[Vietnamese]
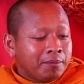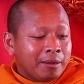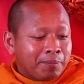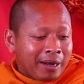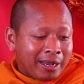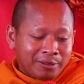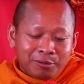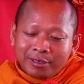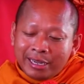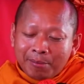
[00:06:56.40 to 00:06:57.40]
bờ prai
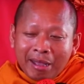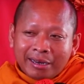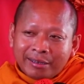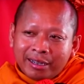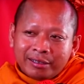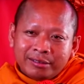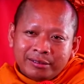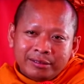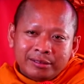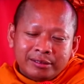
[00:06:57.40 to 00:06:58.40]
nông kỵ bàn đăng
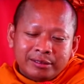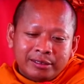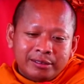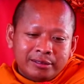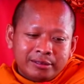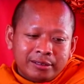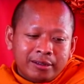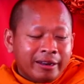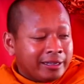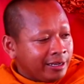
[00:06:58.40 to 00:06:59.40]

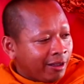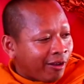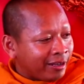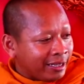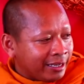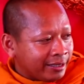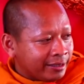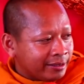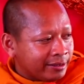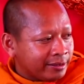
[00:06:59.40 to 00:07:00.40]
atri o thì,
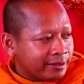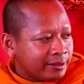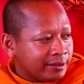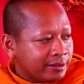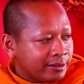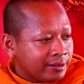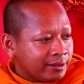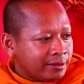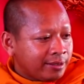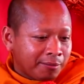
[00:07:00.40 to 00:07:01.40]

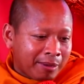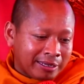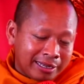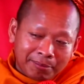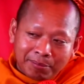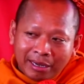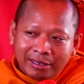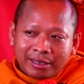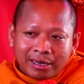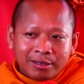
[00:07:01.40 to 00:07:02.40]
chẳng bàn chăm
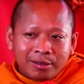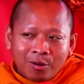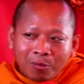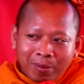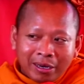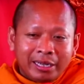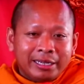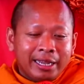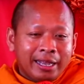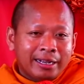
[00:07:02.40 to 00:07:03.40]
bách trâu rục bạt đệ
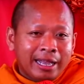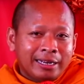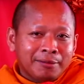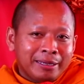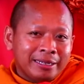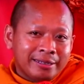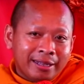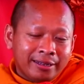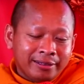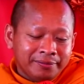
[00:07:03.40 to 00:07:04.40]
kia hạ cạn để miền
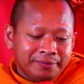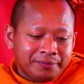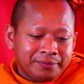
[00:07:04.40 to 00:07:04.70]
sầu nâng,